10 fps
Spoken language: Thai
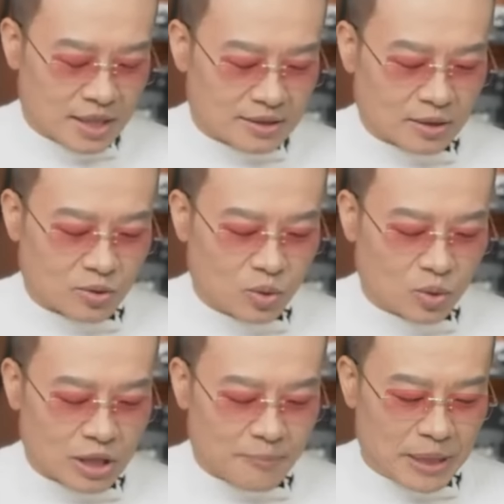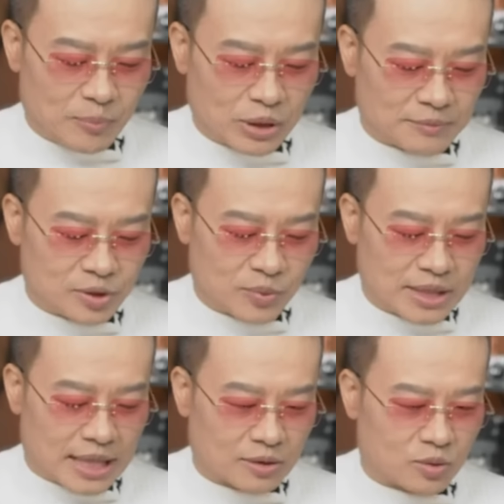ศาสตร์กูรูก็เป็นผู้นำจิตวิญ
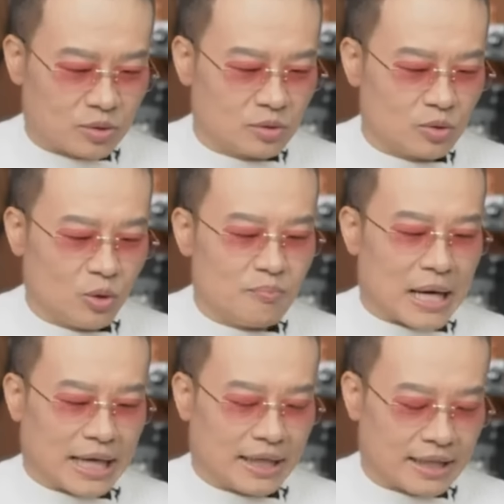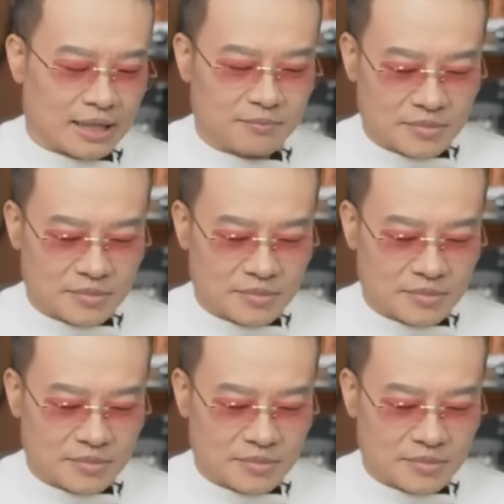ญาณคนรุ่นใหม่นะครับ